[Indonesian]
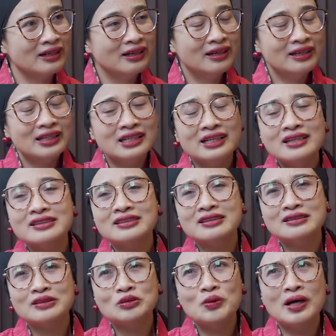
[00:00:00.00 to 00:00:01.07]
Nah, Ini kan
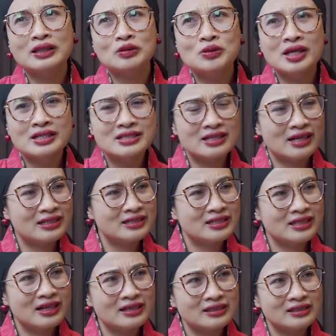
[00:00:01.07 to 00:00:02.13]
sesuatu yang
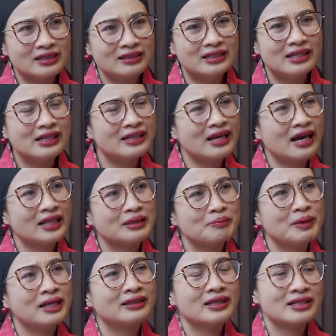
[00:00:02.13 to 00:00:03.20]
jelas-jelas dilihat
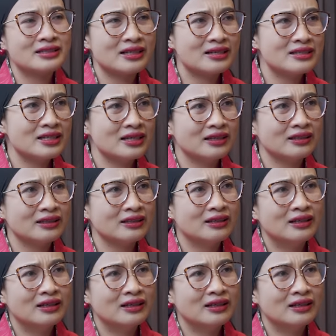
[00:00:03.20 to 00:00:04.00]
mata saja